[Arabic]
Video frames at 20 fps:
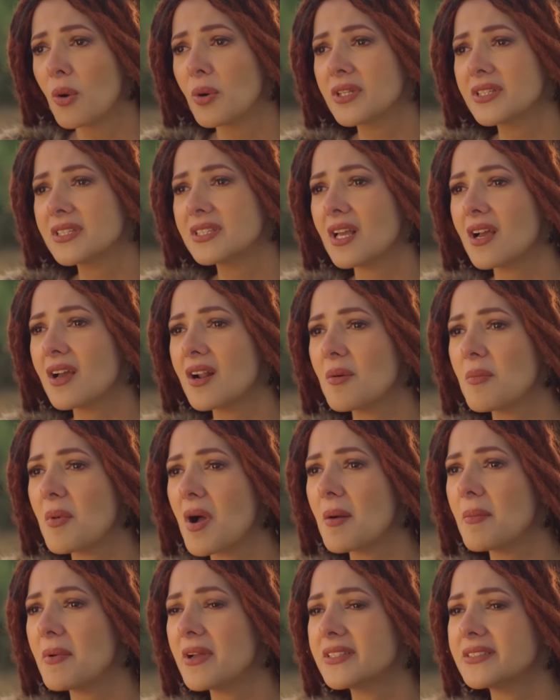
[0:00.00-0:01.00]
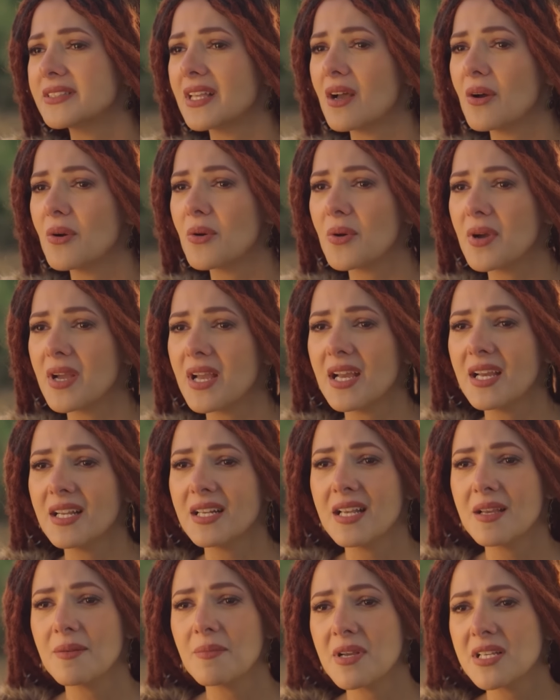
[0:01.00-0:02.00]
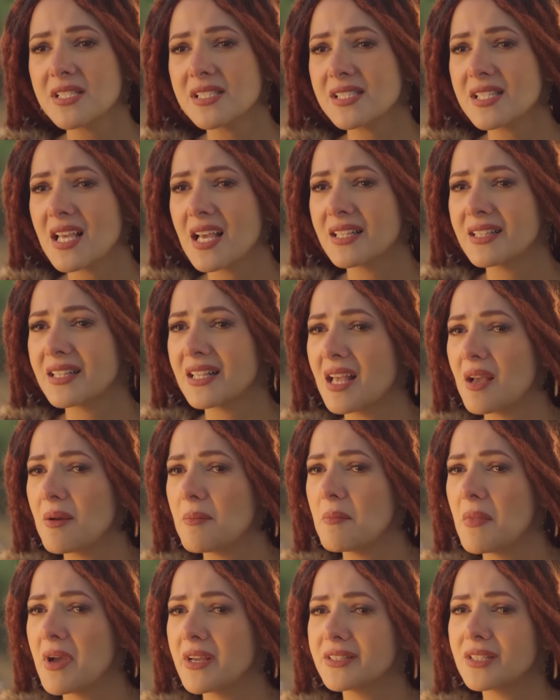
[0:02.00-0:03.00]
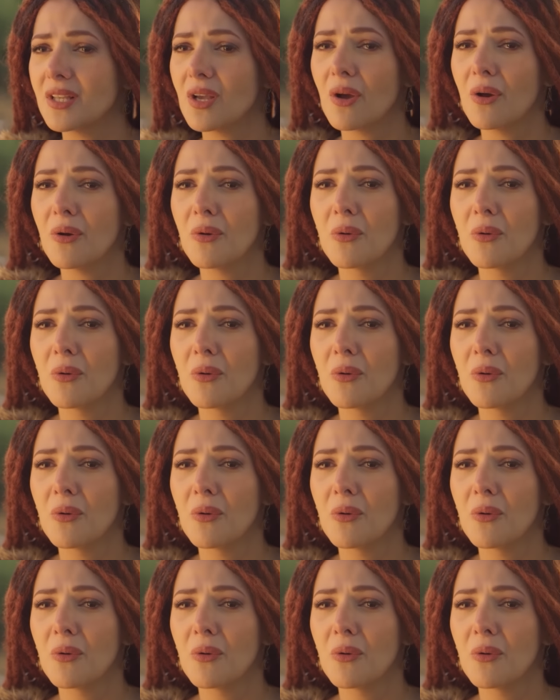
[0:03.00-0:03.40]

والضربة بتقويني بالذات لما توجع